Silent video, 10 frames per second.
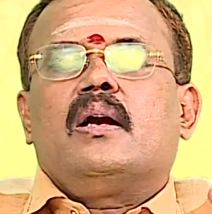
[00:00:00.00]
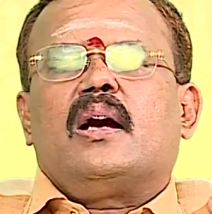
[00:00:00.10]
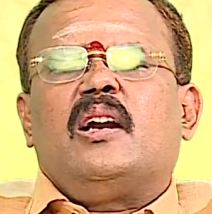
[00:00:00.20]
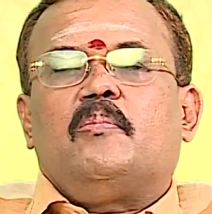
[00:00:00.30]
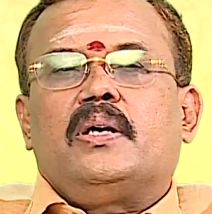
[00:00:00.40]

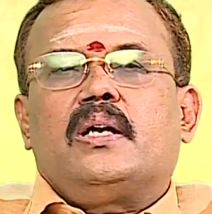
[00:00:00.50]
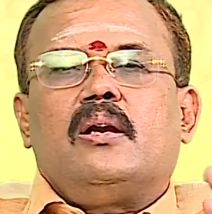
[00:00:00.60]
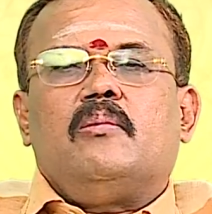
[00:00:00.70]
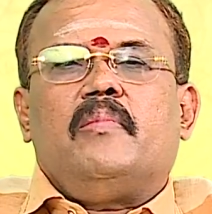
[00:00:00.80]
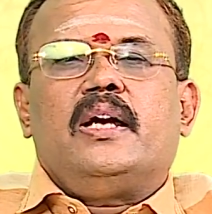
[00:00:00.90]

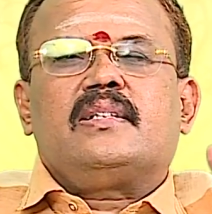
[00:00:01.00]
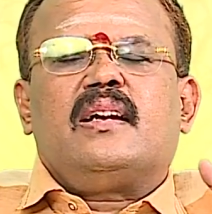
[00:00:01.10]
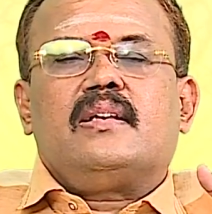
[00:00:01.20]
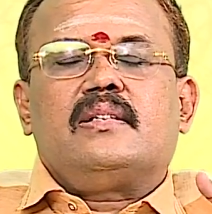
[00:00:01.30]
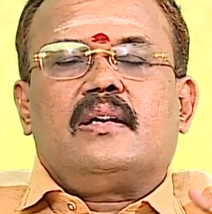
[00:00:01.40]
காணப்பட்டாலும் மேஷ
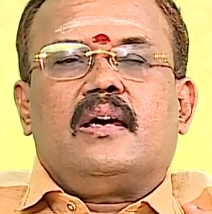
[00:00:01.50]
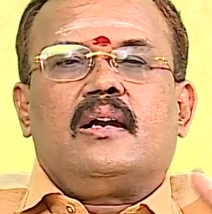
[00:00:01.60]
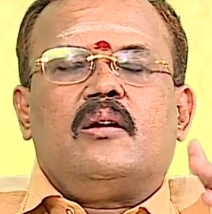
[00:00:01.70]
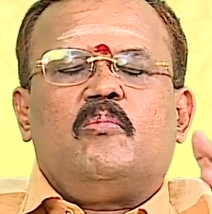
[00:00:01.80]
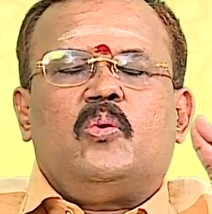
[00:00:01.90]
ராசிக்காரர்கள்